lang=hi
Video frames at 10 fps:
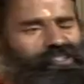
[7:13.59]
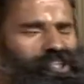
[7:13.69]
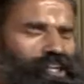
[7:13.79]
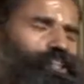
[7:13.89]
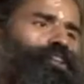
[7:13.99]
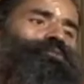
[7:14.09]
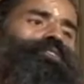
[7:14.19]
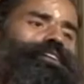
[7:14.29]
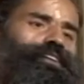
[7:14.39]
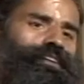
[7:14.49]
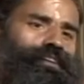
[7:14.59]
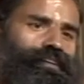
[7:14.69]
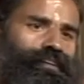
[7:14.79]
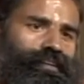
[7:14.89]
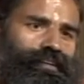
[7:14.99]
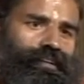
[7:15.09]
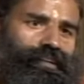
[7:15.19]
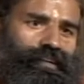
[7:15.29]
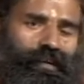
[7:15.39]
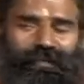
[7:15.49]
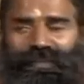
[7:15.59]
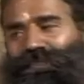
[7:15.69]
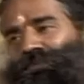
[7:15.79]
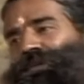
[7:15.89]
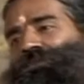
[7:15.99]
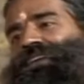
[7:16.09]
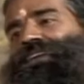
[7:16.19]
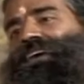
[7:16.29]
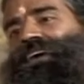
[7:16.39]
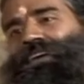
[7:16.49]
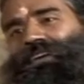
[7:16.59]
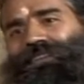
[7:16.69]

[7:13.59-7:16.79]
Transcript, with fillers: इच्छा ही नहीं हुई कभी ऐसे मन में नहीं आया